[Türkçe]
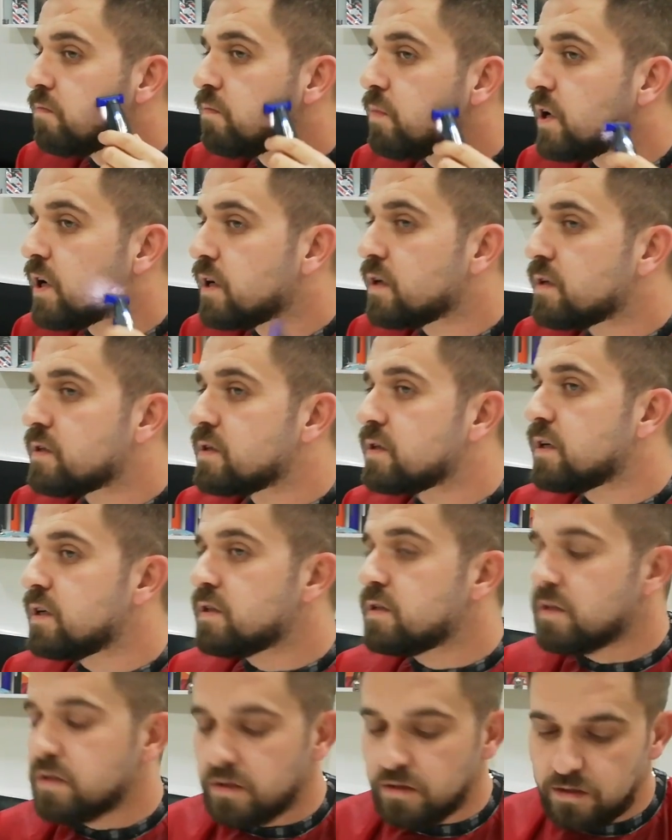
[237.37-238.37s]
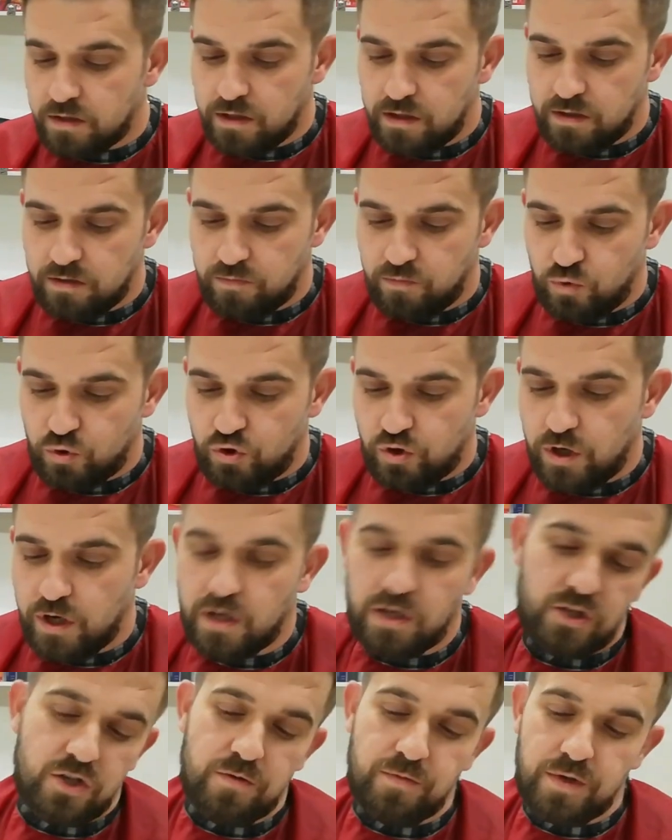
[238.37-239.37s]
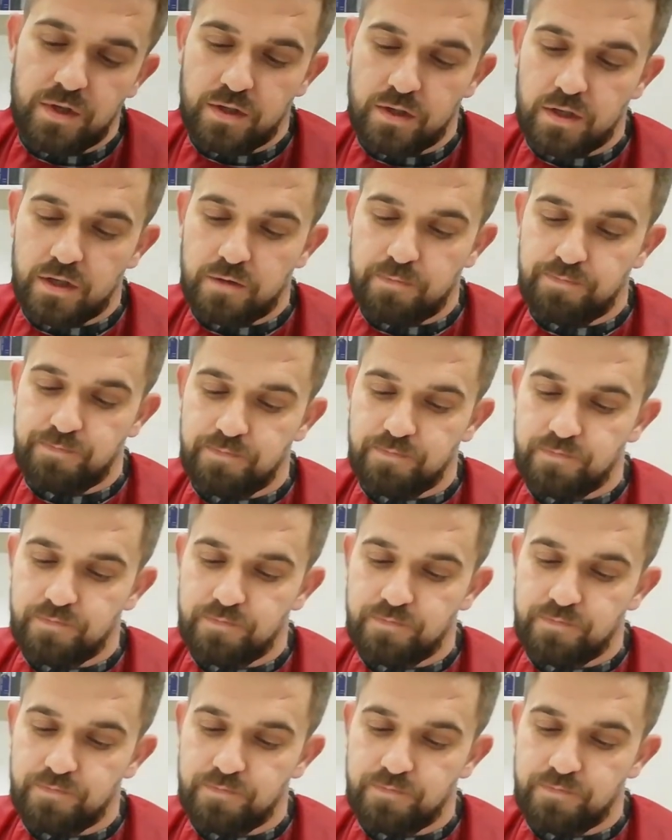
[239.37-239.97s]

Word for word: Paranızı kesinlikle boşa harcamayın derim.